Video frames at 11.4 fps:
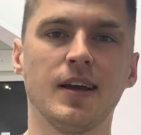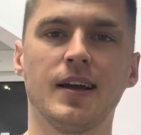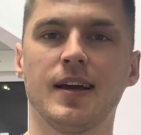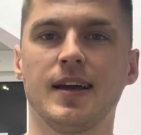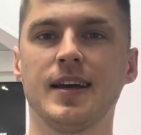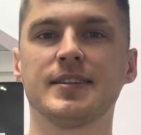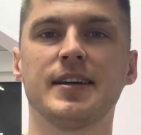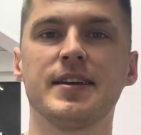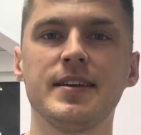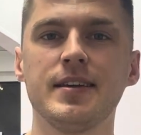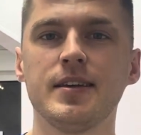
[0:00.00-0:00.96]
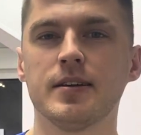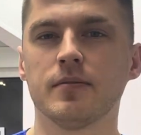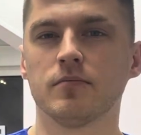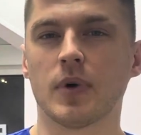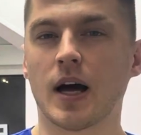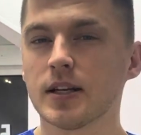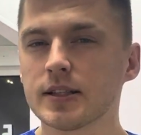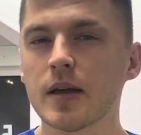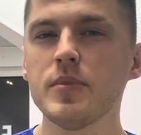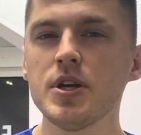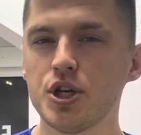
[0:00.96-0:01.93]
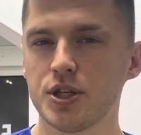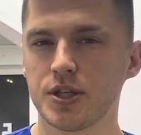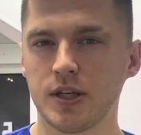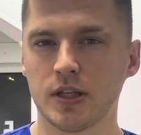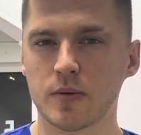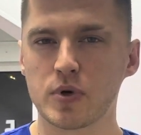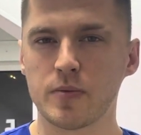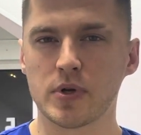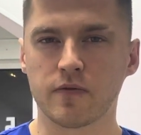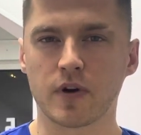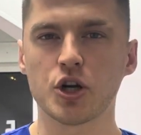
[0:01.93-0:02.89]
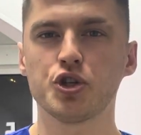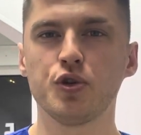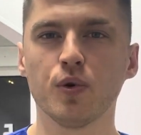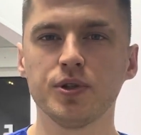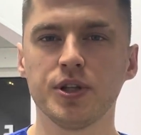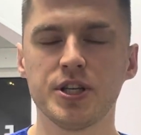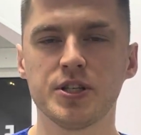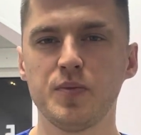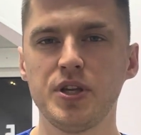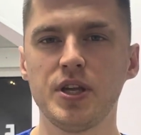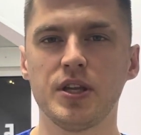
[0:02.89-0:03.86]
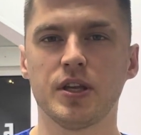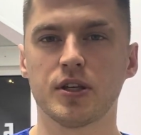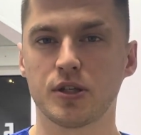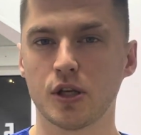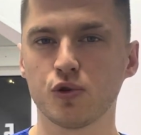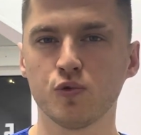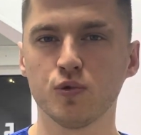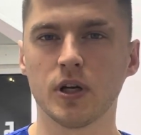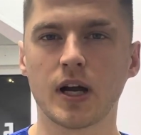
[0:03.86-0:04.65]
это и анатомические, например, врожденные изменения сосуда,